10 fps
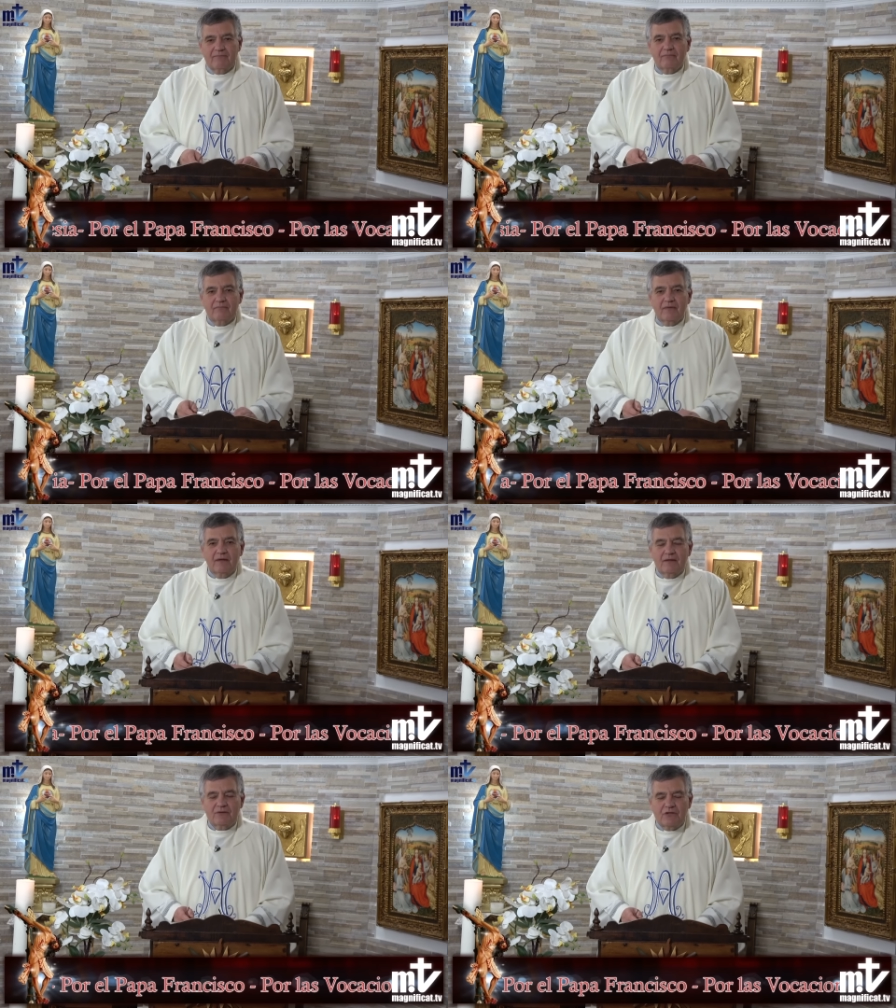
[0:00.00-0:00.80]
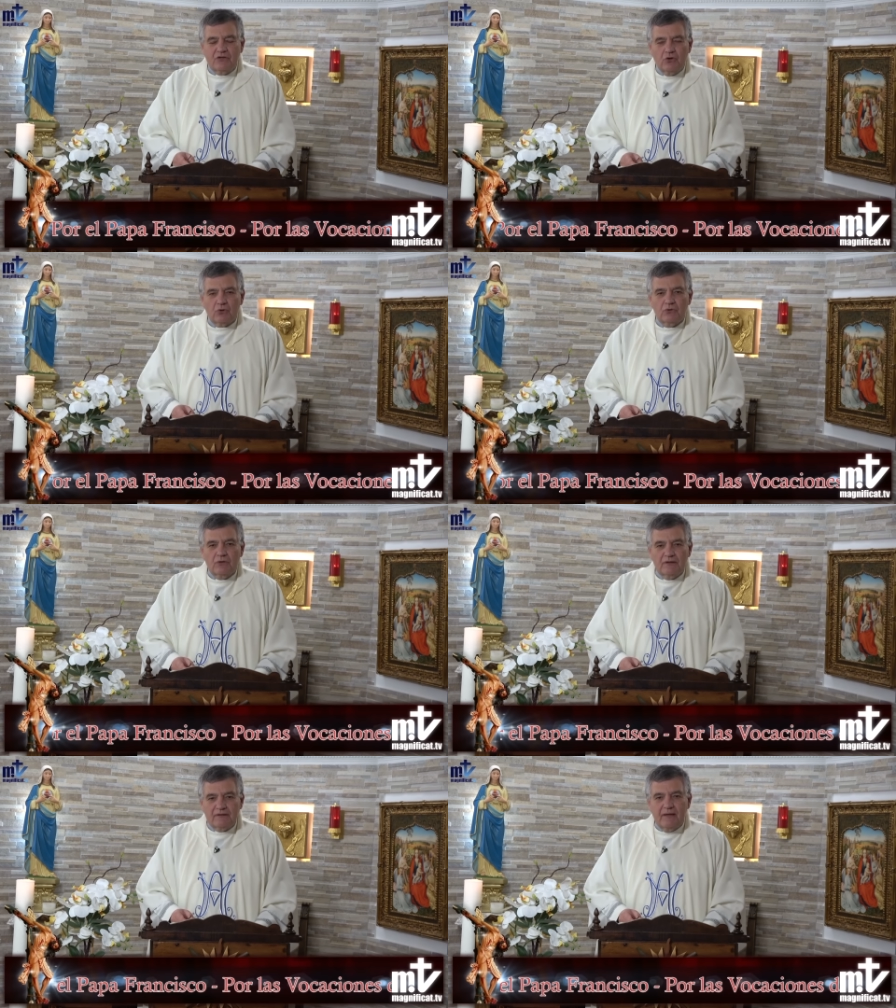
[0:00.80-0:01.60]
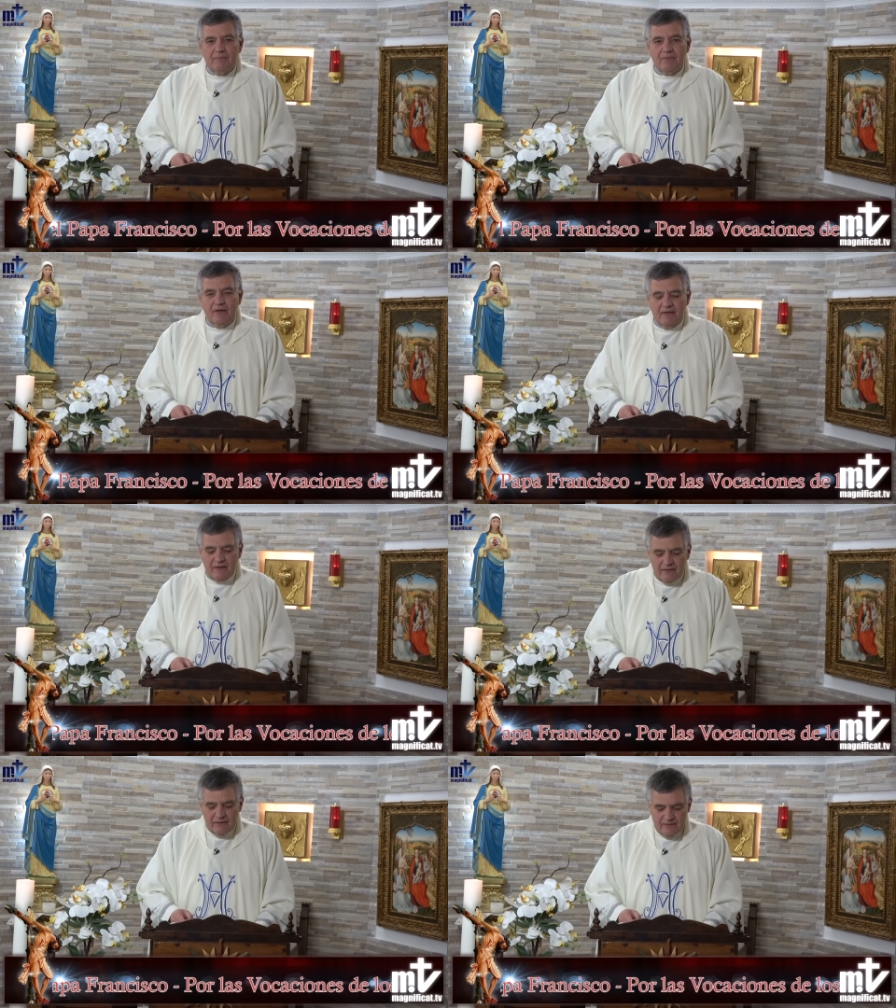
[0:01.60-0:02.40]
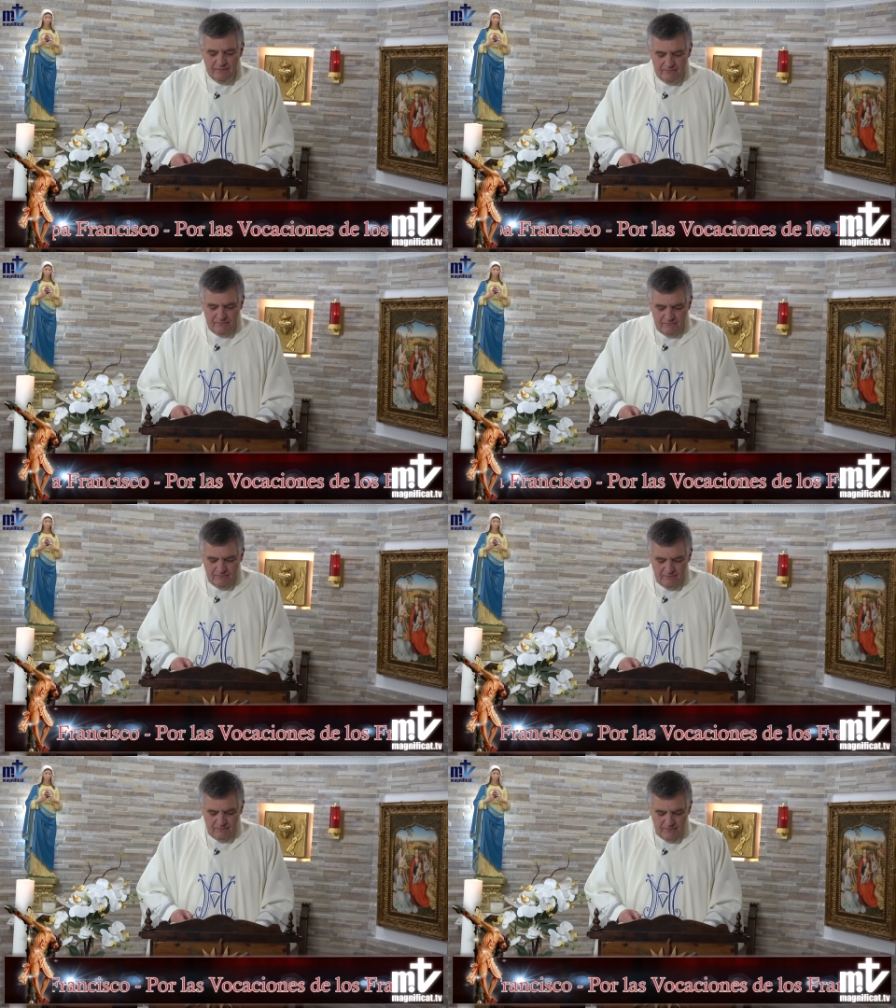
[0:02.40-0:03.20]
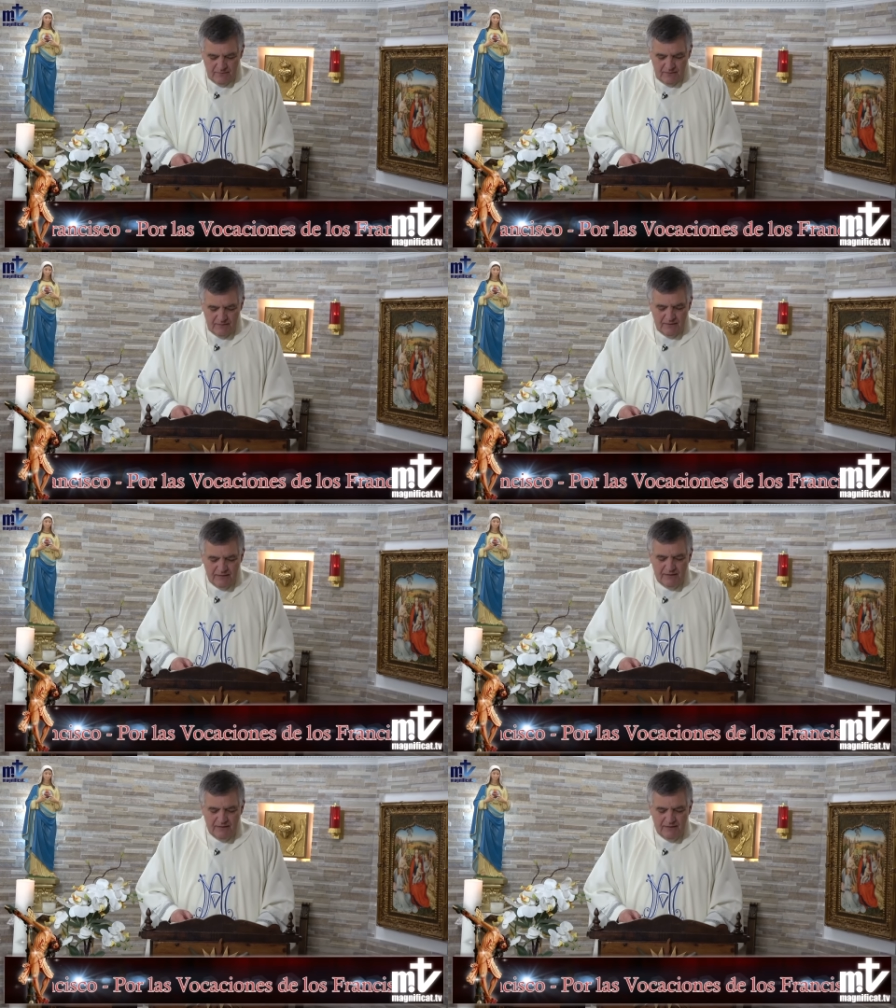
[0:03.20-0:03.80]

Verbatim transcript: Amén. Señor, ten piedad. Señor, ten piedad.